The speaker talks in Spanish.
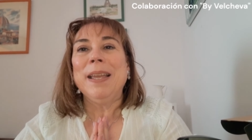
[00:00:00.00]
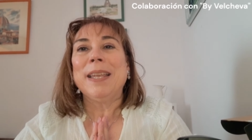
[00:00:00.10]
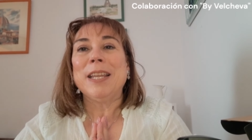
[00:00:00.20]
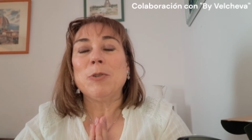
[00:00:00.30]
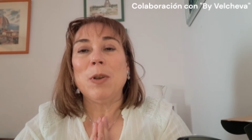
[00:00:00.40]

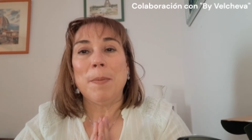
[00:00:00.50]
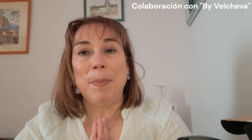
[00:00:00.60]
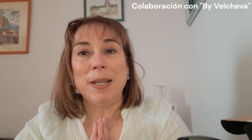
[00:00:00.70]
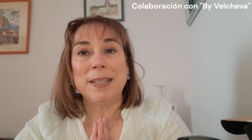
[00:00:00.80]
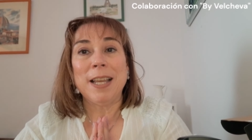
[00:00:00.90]
que es una
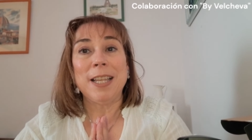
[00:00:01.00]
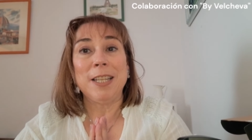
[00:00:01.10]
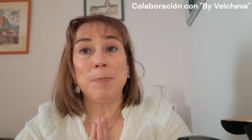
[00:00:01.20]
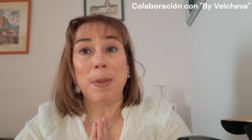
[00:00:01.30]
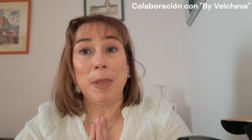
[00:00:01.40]
empresa
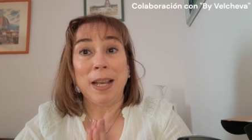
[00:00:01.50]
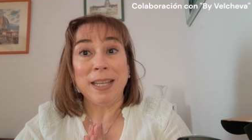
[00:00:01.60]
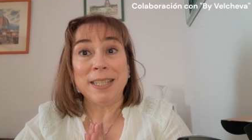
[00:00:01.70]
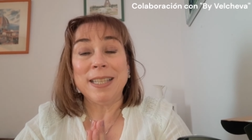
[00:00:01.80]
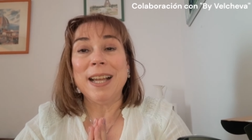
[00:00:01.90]

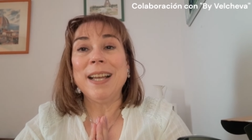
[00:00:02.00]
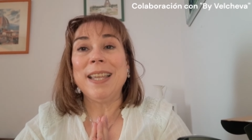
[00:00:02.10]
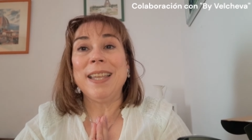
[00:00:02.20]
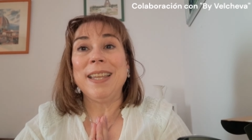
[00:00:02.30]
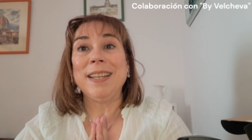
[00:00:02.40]

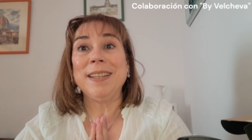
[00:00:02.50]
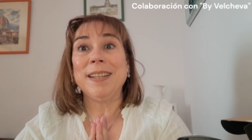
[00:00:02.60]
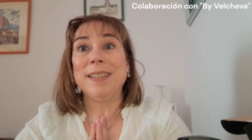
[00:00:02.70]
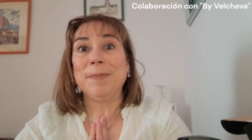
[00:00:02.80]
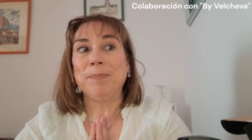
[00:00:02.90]
especialista en
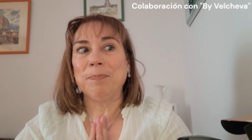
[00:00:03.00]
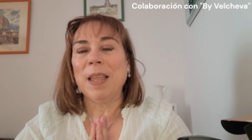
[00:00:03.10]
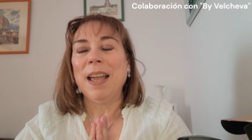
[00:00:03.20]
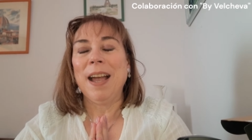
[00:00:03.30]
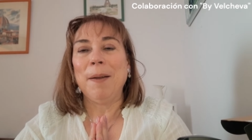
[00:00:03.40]
em,
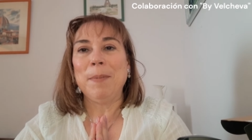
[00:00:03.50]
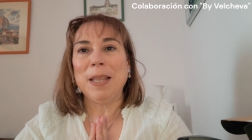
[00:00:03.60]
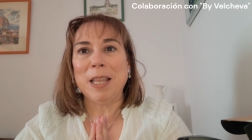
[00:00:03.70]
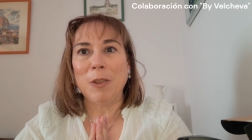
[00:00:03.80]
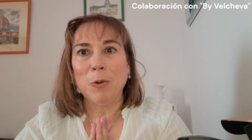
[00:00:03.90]

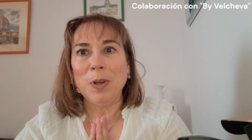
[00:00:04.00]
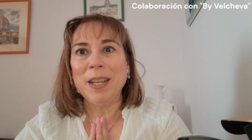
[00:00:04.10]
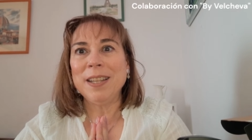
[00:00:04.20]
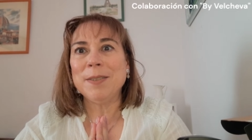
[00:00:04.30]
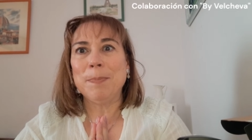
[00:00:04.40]

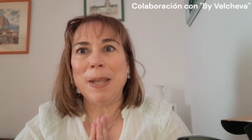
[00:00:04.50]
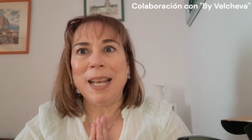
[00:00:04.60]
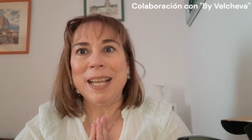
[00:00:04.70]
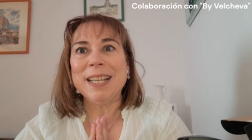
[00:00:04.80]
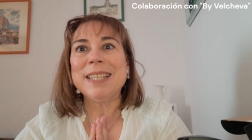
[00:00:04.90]
ambientadores,
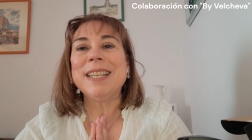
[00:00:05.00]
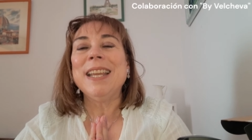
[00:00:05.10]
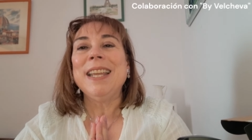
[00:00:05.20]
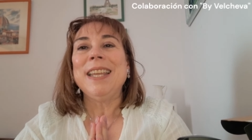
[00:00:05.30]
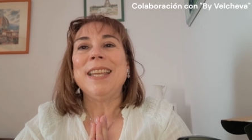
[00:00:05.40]
velas
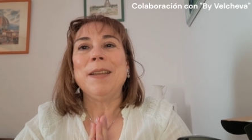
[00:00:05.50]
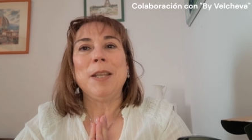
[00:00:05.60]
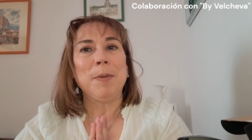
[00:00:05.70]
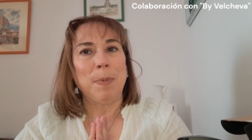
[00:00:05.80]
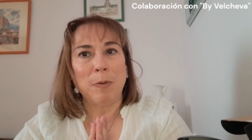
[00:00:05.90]
eh,
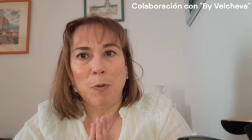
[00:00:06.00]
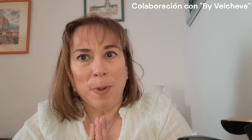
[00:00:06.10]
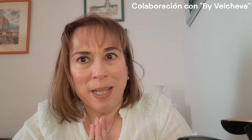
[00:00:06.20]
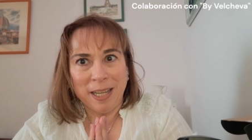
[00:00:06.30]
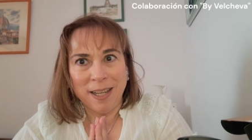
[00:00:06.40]
y
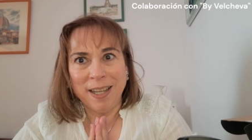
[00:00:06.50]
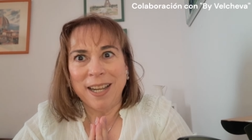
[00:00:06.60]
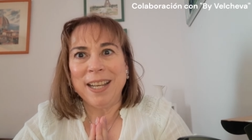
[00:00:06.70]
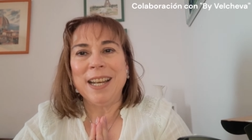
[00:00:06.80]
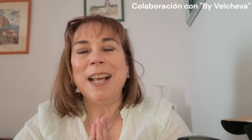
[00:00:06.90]
perfumería
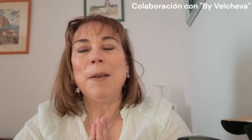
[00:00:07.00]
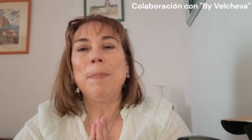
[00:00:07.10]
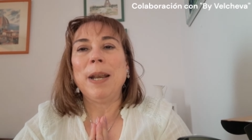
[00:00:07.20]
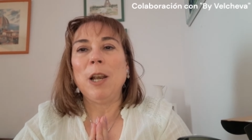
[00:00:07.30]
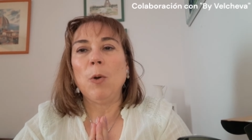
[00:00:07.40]
en general
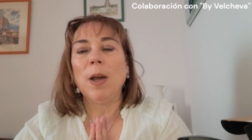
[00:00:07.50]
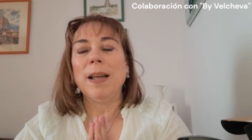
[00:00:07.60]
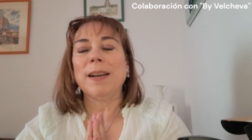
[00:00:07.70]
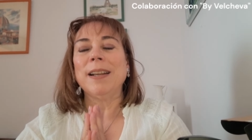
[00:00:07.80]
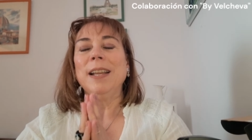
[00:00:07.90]
para el
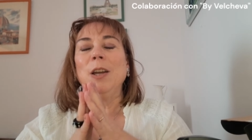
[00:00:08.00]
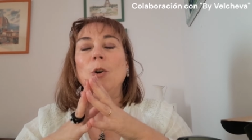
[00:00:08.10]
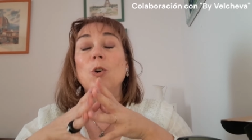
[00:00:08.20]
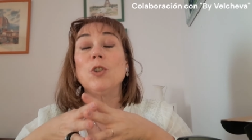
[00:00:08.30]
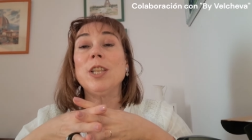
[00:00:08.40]
hogar.
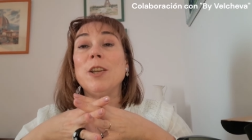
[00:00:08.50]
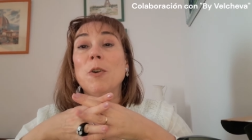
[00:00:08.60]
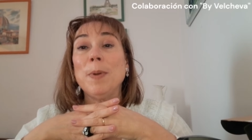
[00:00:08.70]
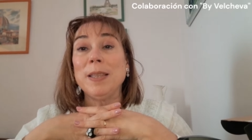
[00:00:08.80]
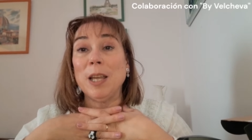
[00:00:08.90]
Os he de
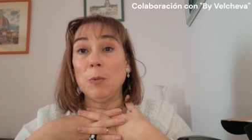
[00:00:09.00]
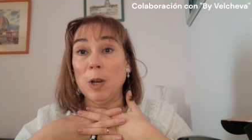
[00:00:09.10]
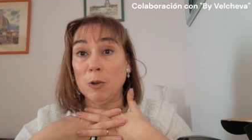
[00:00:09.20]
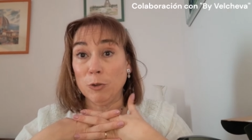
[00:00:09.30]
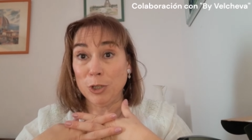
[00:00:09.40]
comentar
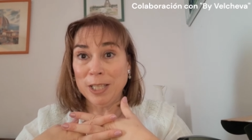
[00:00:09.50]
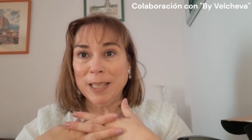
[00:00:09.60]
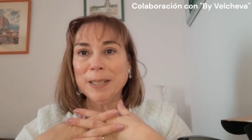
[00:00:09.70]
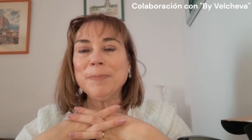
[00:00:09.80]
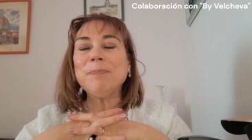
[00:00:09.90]
una
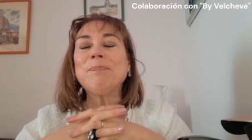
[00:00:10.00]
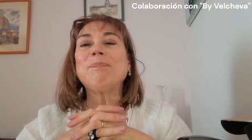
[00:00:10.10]
cosita